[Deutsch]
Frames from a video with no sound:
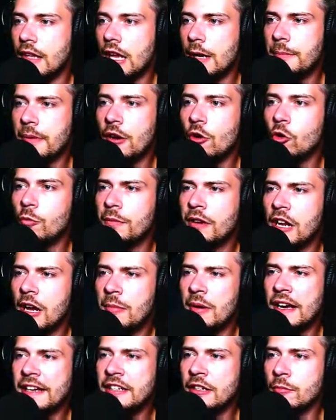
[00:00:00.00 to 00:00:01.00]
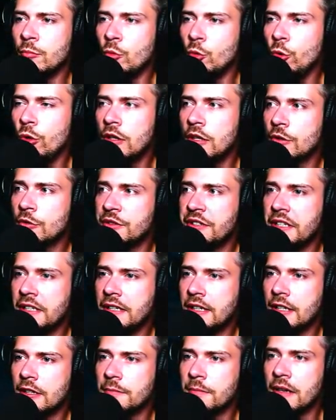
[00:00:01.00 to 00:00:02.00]
Da braucht man aber eine Mühle und die
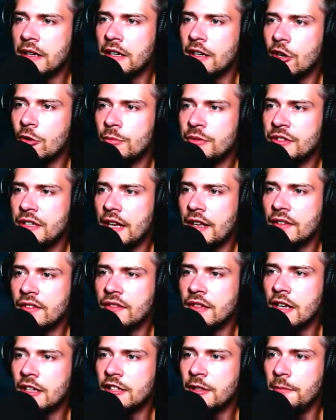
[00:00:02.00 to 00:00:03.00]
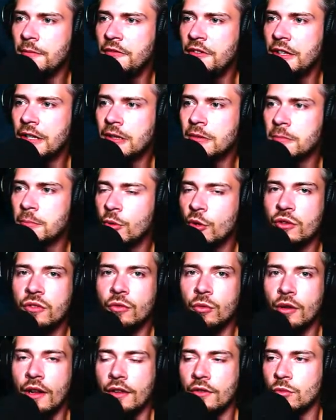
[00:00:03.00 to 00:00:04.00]
kriegt man, glaube ich, erst nach dem vierten
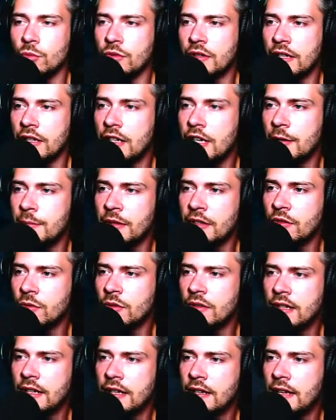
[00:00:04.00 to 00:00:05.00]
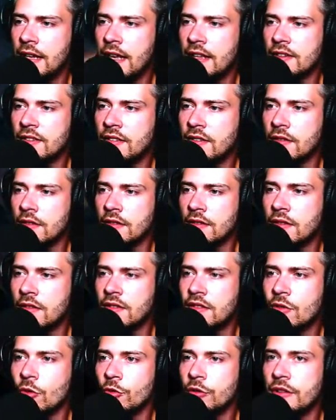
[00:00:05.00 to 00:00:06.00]
Boss oder so. Dann kann man so
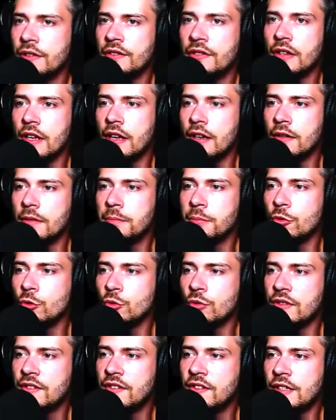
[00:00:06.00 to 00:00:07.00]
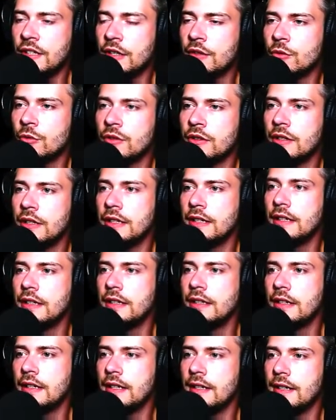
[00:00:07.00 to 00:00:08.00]
Gerstenzeugs da produzieren und
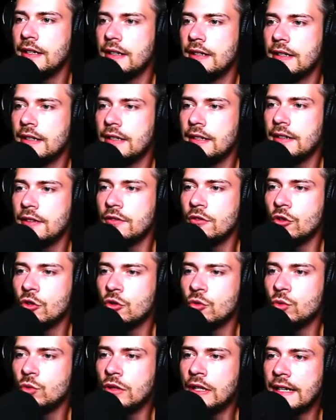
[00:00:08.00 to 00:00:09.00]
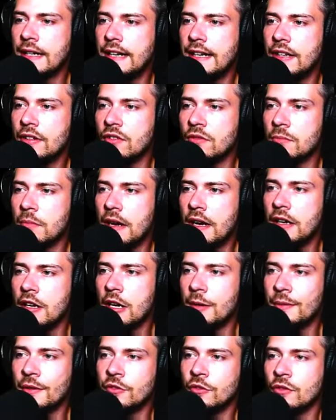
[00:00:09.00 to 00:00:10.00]
noch coolere Essen
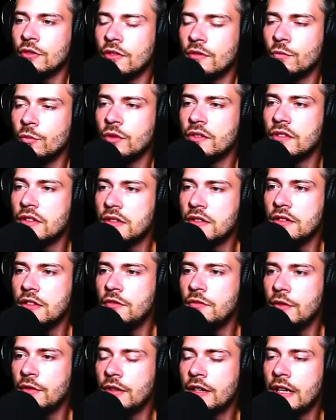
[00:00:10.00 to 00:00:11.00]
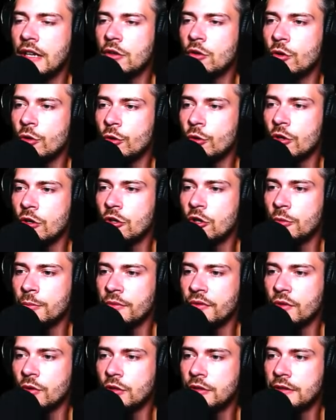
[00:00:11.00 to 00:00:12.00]
machen. Aber sonst wüsste ich nicht, wie wir da noch höher
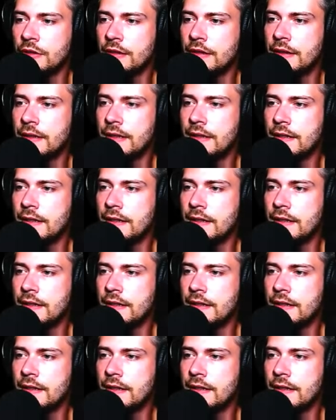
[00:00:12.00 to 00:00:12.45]
kommen sollen.